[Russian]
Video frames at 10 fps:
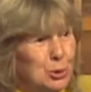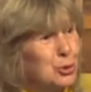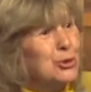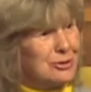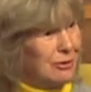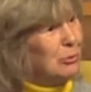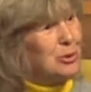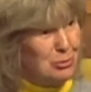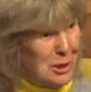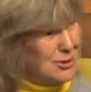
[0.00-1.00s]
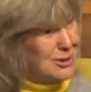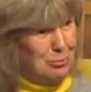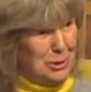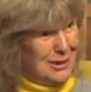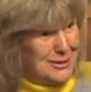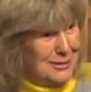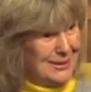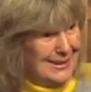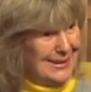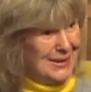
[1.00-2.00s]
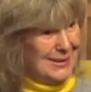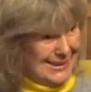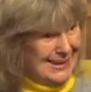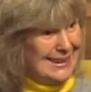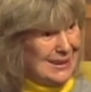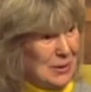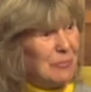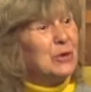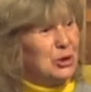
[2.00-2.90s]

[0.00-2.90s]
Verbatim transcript: будут с вами вместе петь. И тоже солировать.